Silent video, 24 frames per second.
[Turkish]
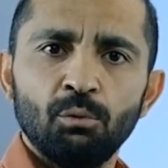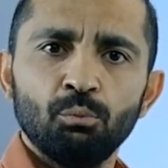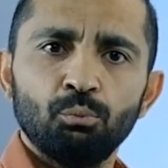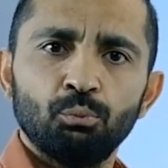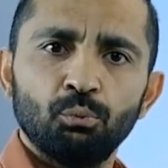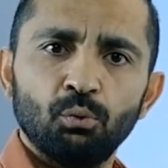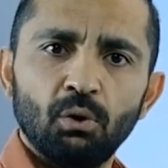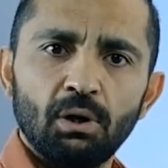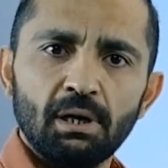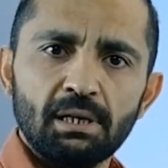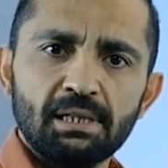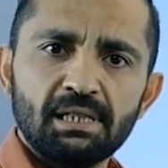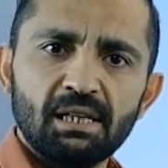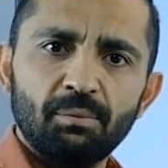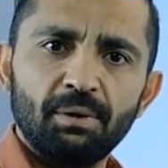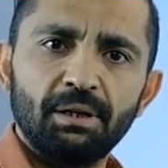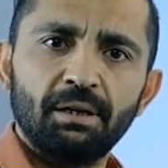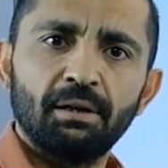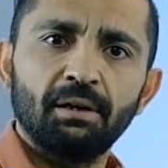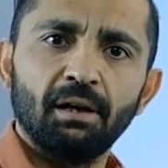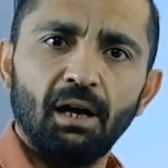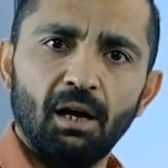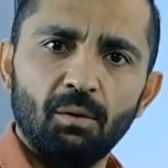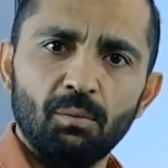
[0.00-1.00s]

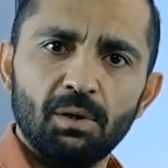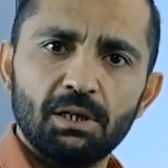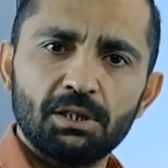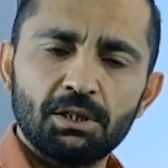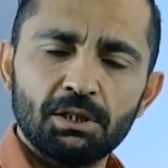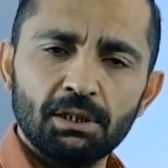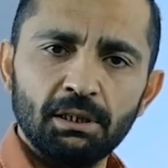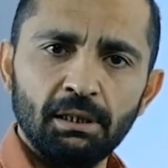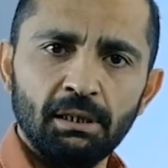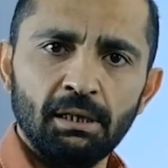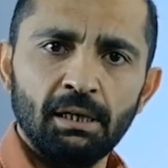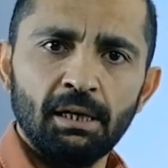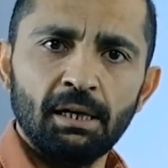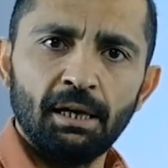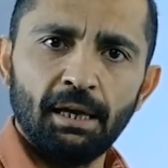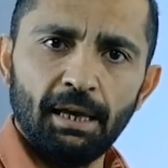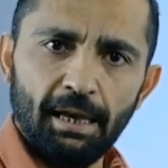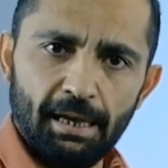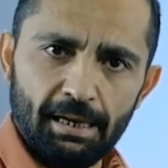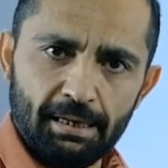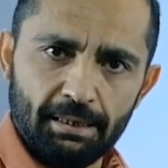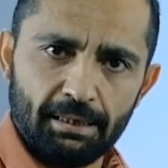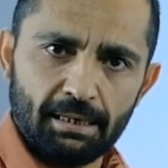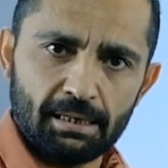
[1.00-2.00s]
Muhasebenin amacı
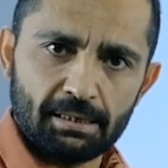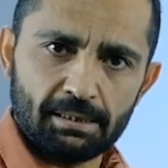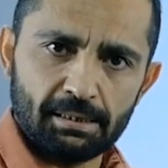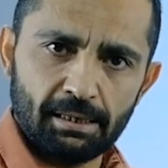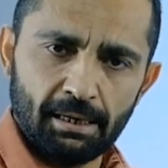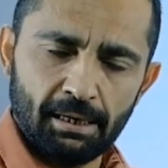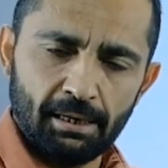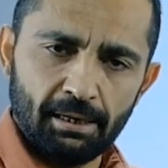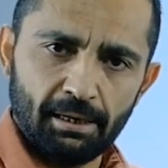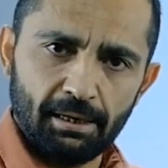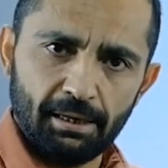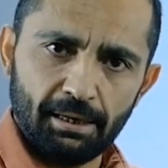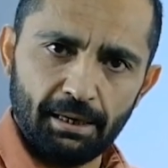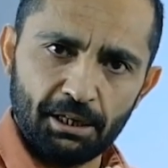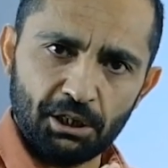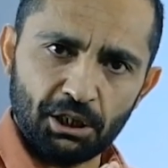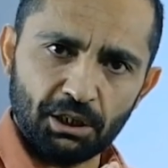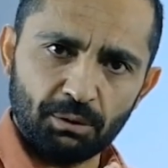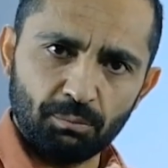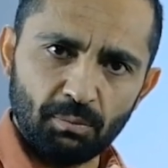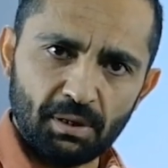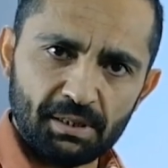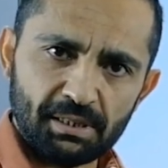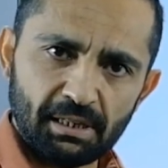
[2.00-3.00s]
herkese
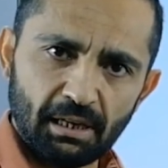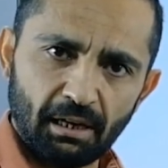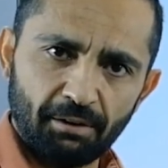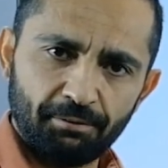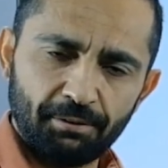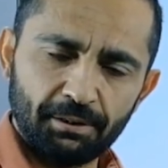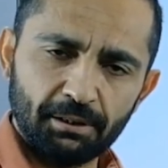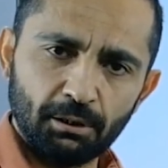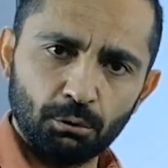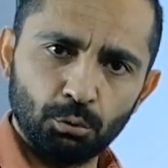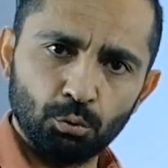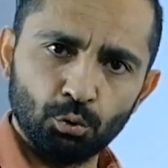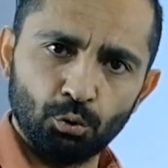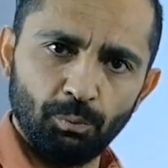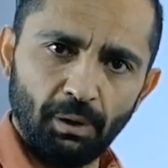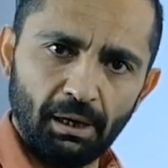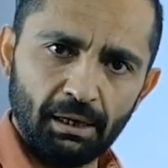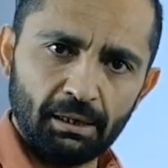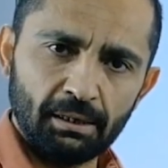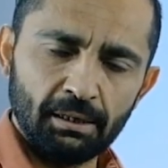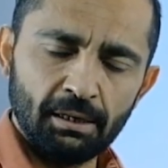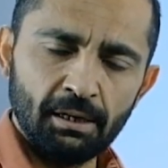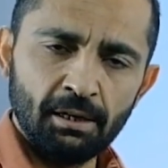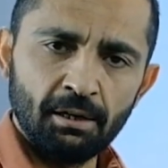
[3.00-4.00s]
eşit mesafede
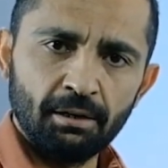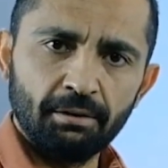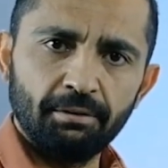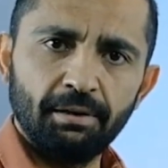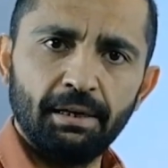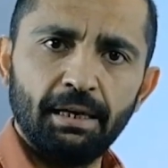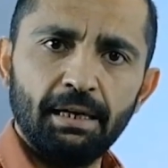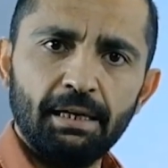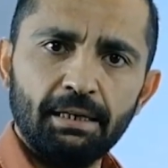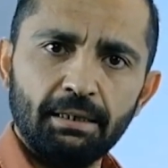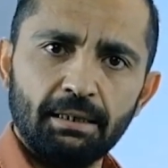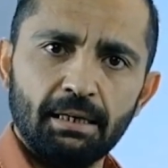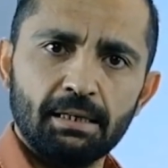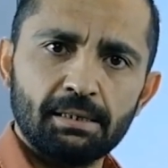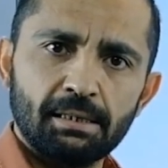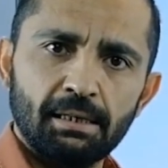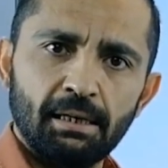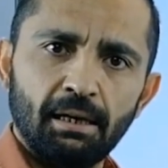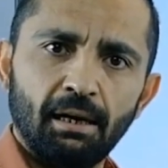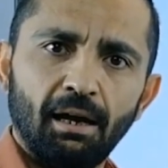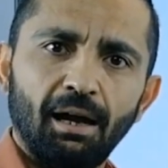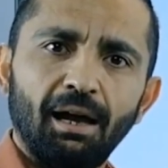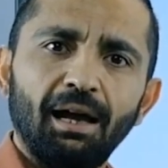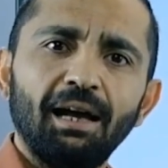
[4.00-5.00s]
durmak ve
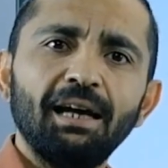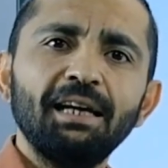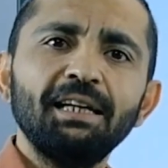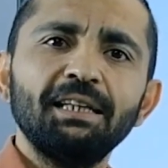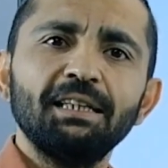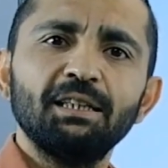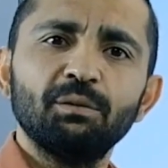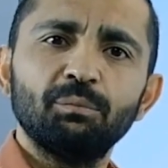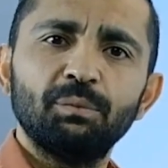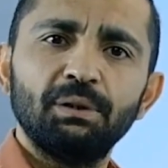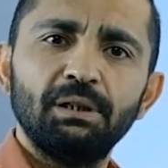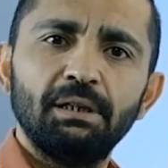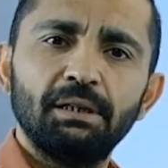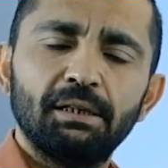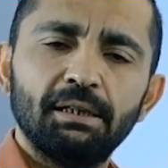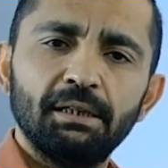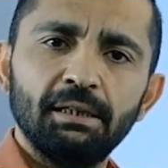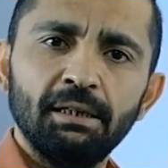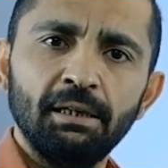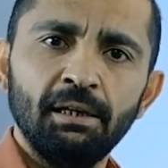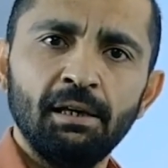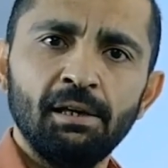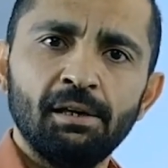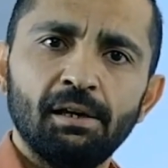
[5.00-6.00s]
herkese aynı
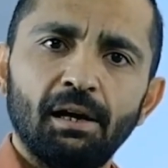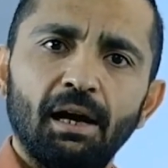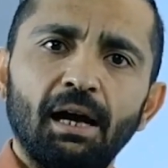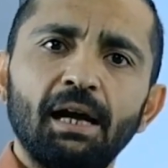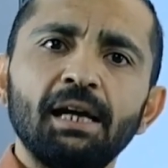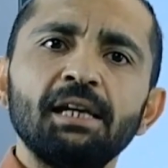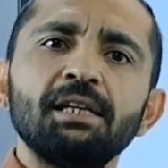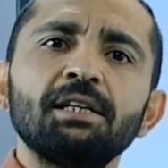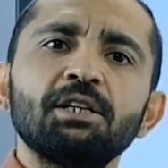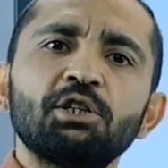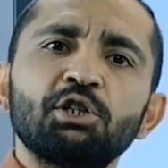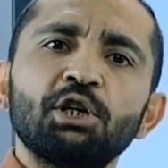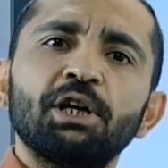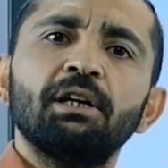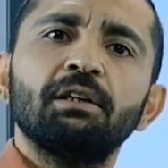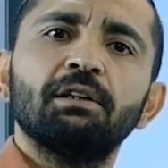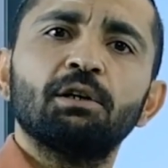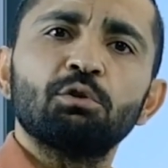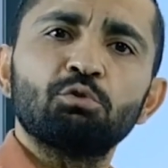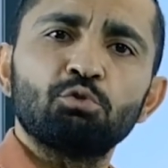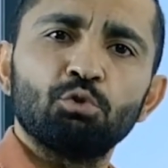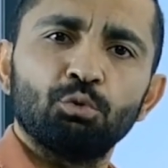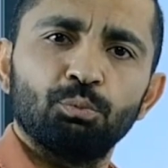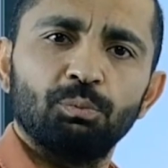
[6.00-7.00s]
bilgiyi aynı
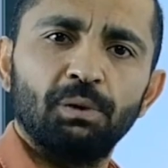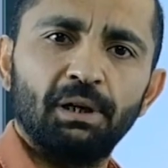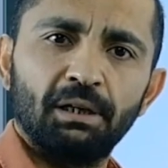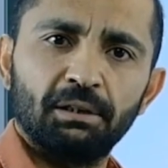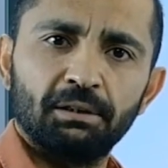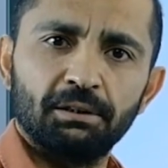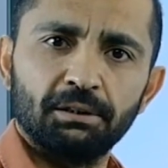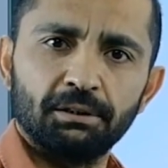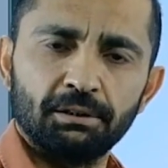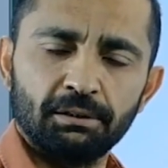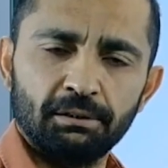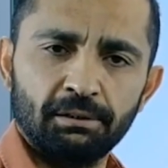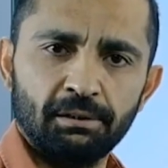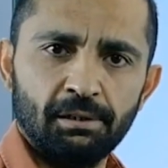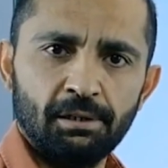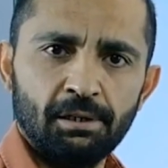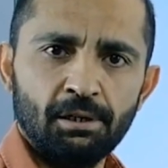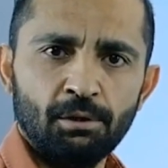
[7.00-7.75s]
şekilde sunmaktır.